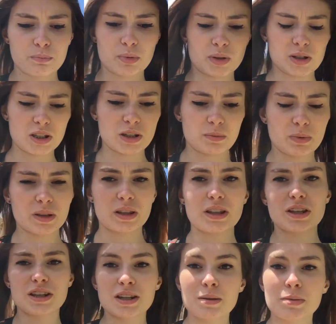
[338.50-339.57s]
Après, j'ai pris
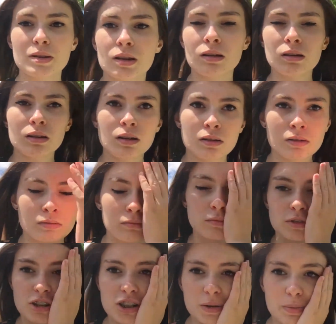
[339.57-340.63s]
des chips.
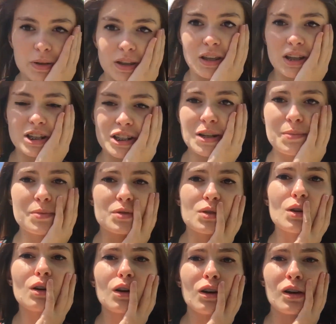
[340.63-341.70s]
J'ai pris des chips
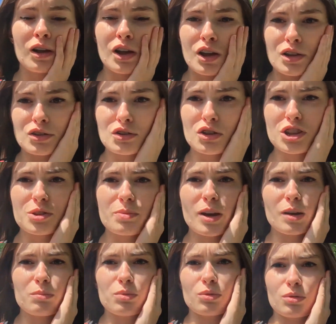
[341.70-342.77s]
sauce
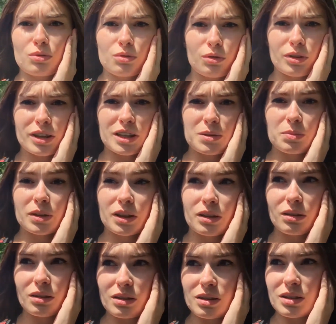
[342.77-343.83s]
barbecue des
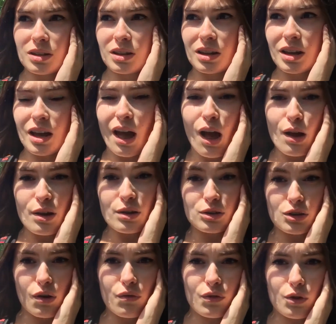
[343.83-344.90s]
Springles.
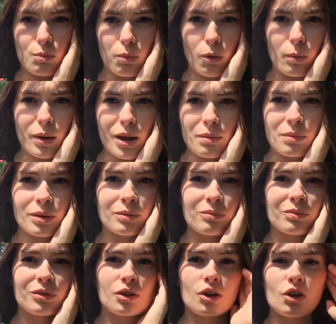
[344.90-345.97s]
Sauf que le problème,
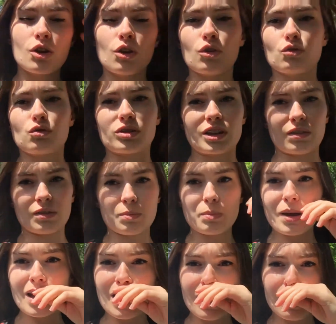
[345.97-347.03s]
je savais
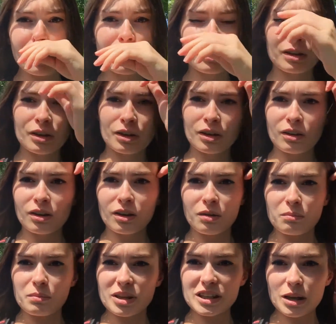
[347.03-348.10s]
pas.
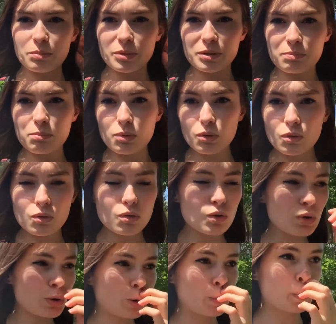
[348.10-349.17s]
Mais ça pique
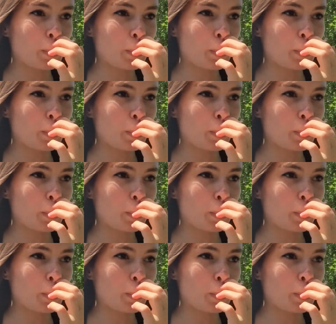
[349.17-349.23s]
beaucoup.